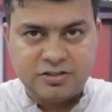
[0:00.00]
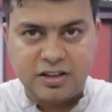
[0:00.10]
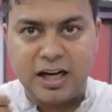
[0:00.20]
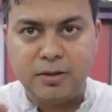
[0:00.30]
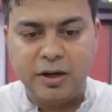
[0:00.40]

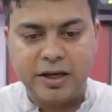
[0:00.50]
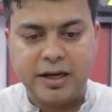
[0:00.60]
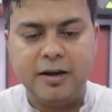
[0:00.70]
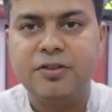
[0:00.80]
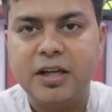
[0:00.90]
स्लांट मिल
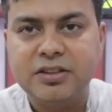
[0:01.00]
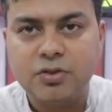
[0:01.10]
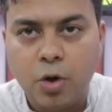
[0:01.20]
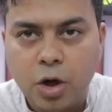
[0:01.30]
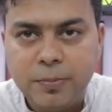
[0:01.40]
गया है
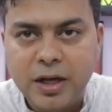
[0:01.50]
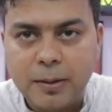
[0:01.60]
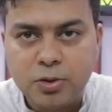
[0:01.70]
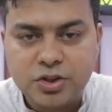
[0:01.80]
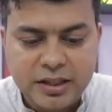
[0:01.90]
अदरवाइज और भी
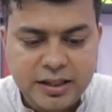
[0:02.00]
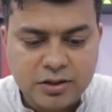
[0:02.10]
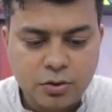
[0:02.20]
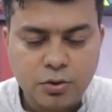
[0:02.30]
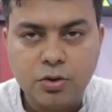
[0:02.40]
आपको चाहिए
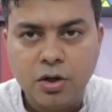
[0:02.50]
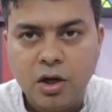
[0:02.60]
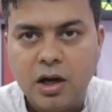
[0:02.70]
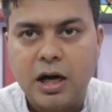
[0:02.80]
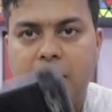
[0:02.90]
तो
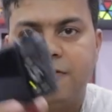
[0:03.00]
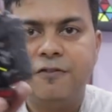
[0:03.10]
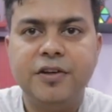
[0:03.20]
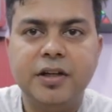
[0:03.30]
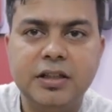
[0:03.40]
आप
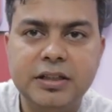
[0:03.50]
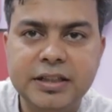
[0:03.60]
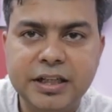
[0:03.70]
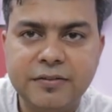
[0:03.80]
फिर ये